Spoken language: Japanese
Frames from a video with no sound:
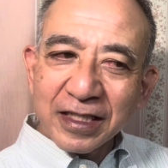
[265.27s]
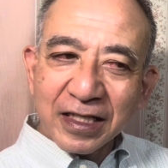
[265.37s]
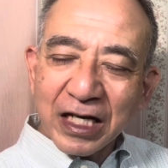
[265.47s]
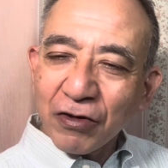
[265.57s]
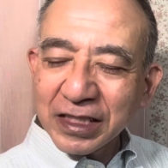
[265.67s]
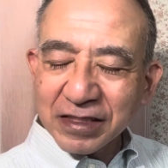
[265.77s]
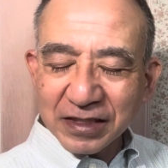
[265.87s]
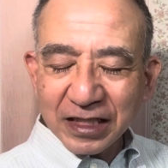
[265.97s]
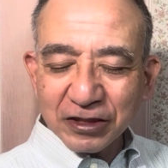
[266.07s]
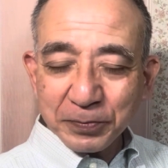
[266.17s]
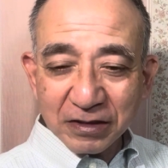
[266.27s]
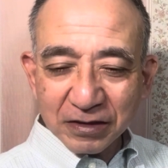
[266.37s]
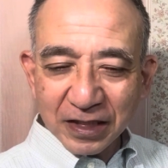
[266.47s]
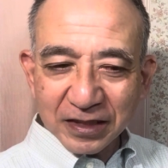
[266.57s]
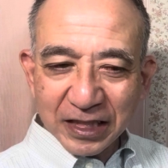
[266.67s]
顔ですね。クパンス
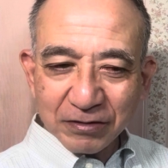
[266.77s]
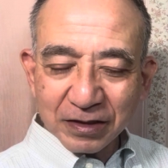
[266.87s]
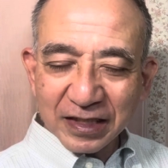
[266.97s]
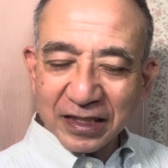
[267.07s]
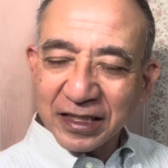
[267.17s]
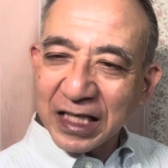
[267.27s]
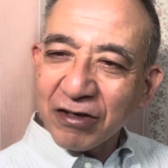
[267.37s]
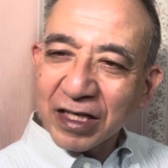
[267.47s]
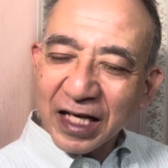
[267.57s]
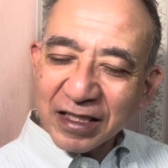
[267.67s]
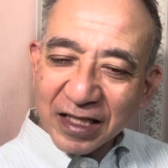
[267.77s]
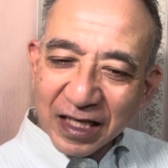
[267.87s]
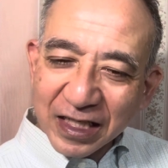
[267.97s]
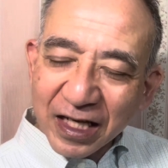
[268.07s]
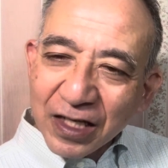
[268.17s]
くなっている。何顔かったか
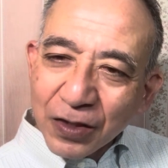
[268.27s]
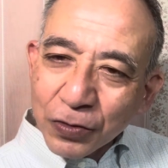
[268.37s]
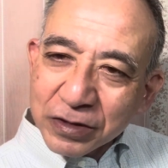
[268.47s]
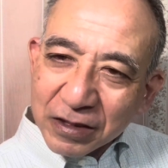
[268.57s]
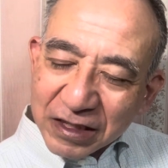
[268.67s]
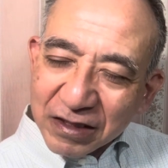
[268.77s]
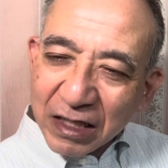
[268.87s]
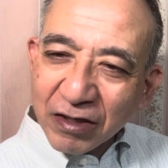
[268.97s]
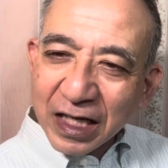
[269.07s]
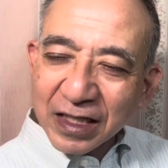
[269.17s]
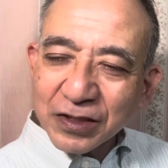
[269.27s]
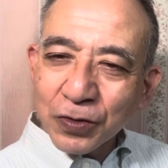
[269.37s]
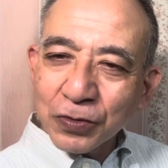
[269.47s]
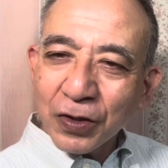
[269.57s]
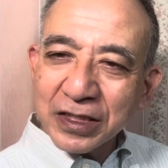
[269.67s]
な。押し付ける顔かな。そ
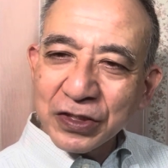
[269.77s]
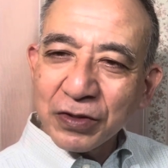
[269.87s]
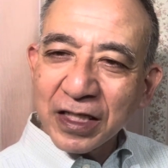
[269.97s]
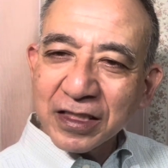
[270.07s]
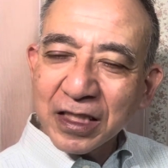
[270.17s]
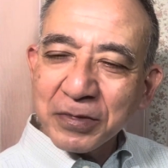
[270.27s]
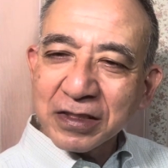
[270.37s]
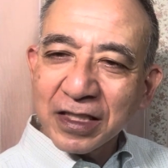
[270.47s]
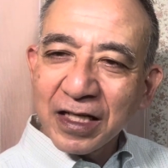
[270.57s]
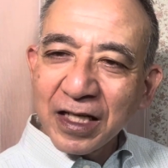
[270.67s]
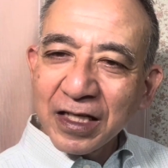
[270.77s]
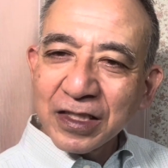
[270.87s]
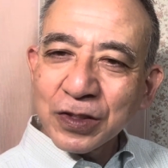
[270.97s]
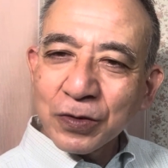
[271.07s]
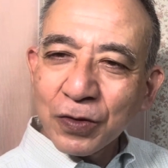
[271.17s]
この橋を狙ってますね。え
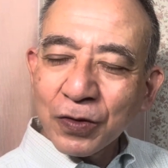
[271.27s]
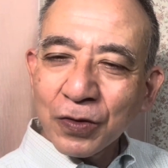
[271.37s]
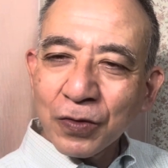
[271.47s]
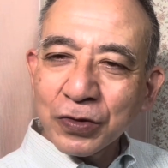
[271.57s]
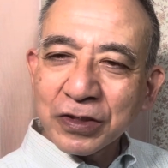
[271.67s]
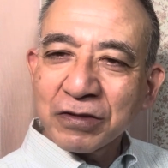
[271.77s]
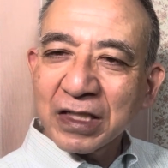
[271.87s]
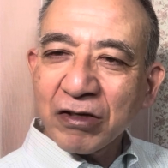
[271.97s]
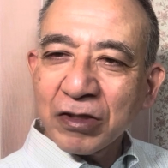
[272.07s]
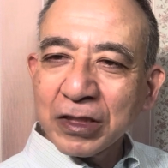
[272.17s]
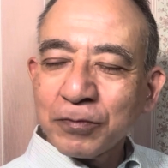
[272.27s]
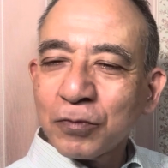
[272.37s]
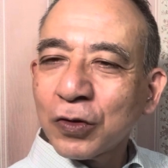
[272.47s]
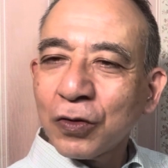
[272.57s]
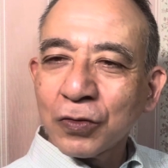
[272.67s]
その、押し付ける側より
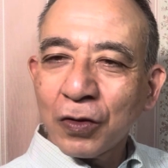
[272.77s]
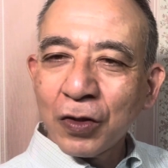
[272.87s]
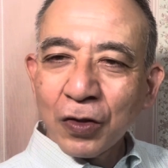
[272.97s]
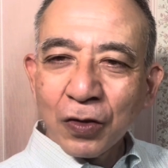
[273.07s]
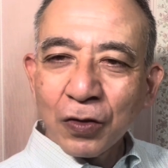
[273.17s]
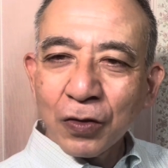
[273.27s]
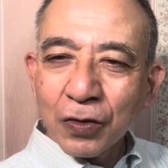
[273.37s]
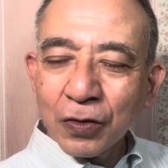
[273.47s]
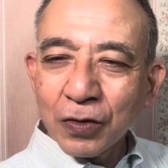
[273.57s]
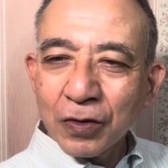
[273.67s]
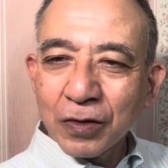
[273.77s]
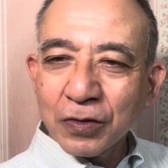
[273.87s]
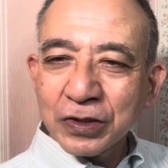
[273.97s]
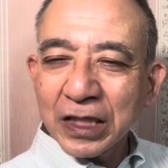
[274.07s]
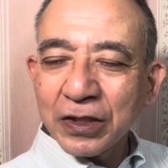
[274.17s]
向こうの、
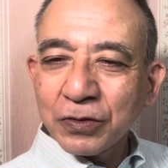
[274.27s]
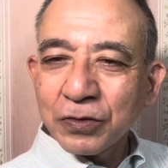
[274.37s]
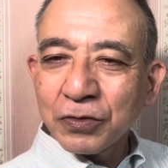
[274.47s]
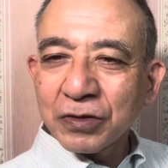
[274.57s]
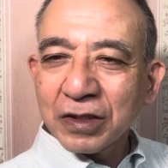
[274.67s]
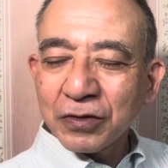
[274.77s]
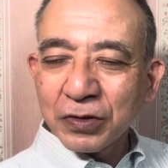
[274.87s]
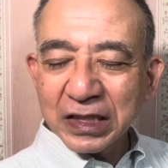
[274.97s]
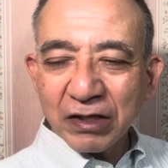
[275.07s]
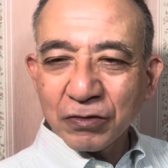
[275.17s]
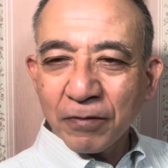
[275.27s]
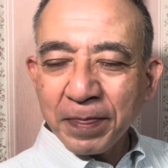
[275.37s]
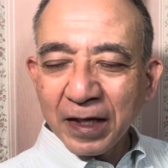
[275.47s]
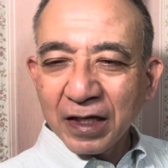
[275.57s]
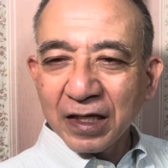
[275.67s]
ロシアより側の、
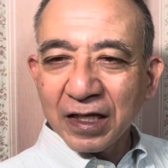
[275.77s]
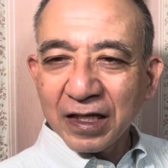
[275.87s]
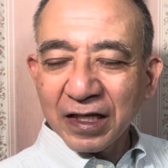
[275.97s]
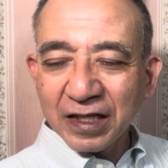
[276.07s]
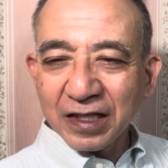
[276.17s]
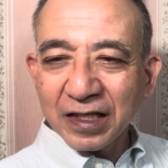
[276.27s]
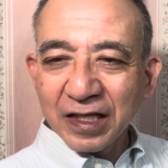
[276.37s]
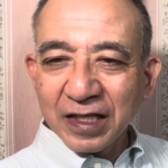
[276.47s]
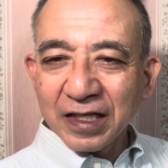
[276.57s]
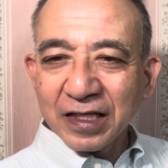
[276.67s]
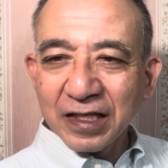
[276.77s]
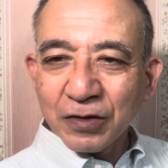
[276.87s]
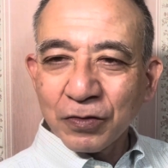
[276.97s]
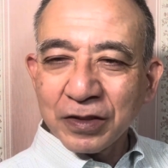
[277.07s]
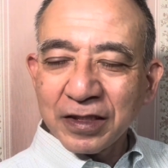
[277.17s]
えー
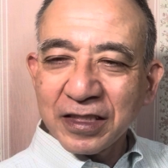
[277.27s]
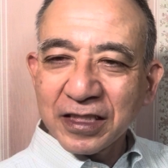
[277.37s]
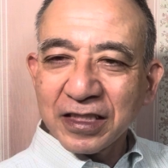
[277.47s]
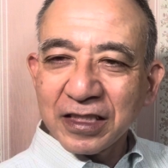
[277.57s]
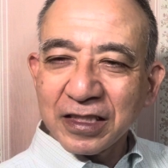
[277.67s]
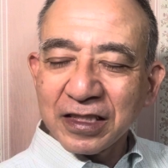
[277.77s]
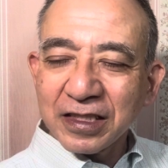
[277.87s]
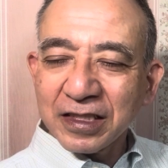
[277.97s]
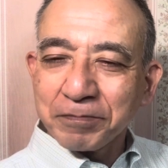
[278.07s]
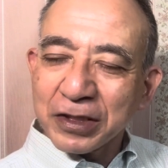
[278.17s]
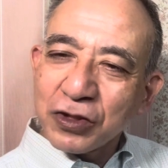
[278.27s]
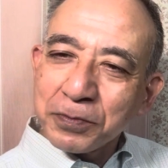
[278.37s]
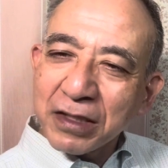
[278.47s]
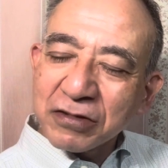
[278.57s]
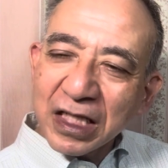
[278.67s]
えー、一気に、まあ、10
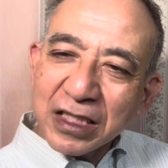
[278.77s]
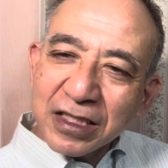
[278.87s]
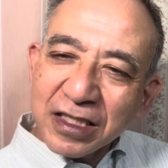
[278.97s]
万ぐらい